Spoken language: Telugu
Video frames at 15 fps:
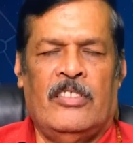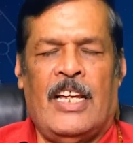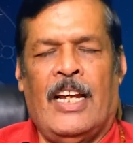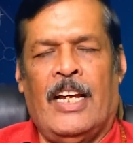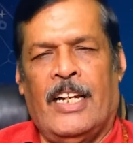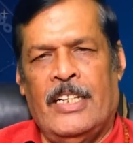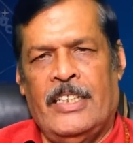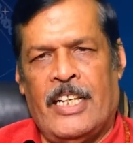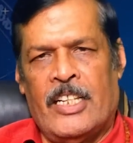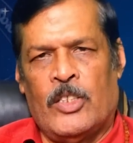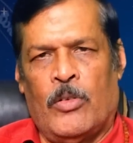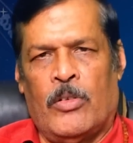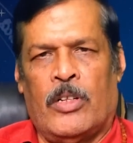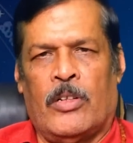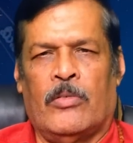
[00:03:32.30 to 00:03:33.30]
ఎంకరేజ్ చేస్తూ
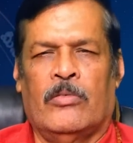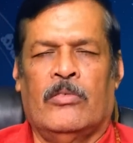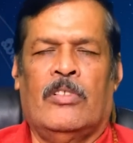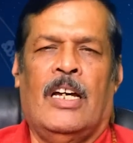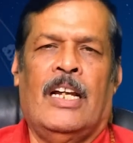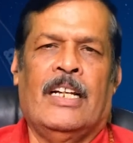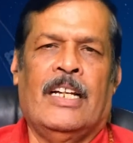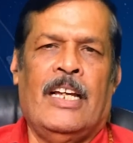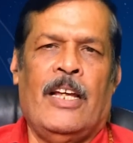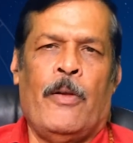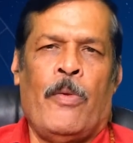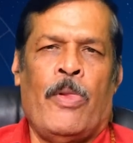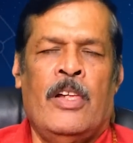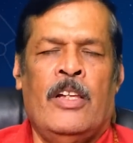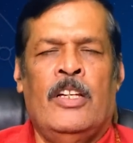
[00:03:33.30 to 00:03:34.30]
ఉంటారు అలాగే
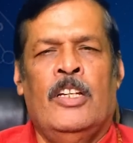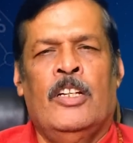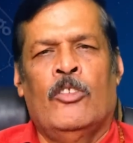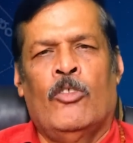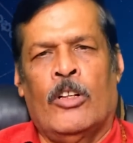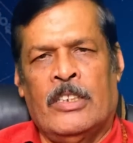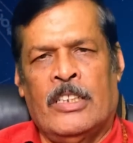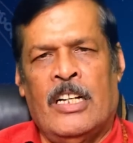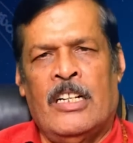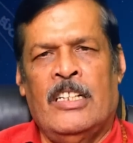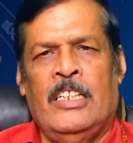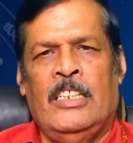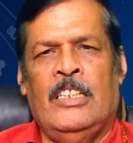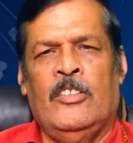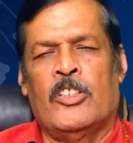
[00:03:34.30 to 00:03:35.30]
కొత్తగా
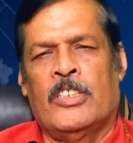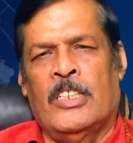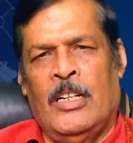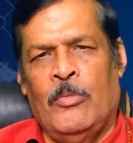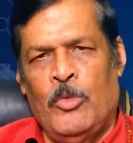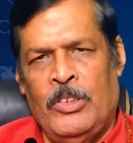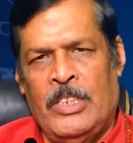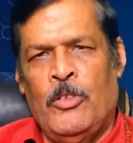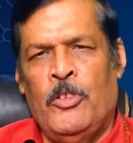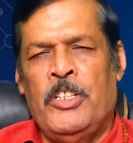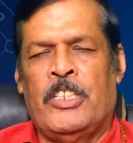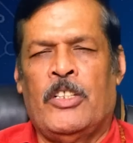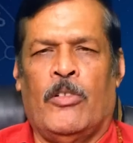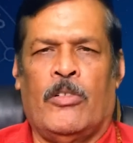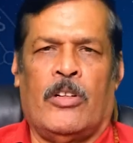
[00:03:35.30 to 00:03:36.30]
ఇది వస్తుందని ముందే
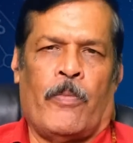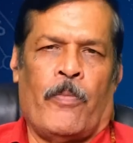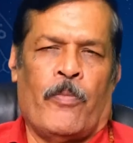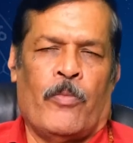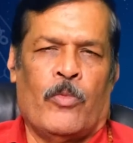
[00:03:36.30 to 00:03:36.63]
ఊహిస్తూ ఉంటారు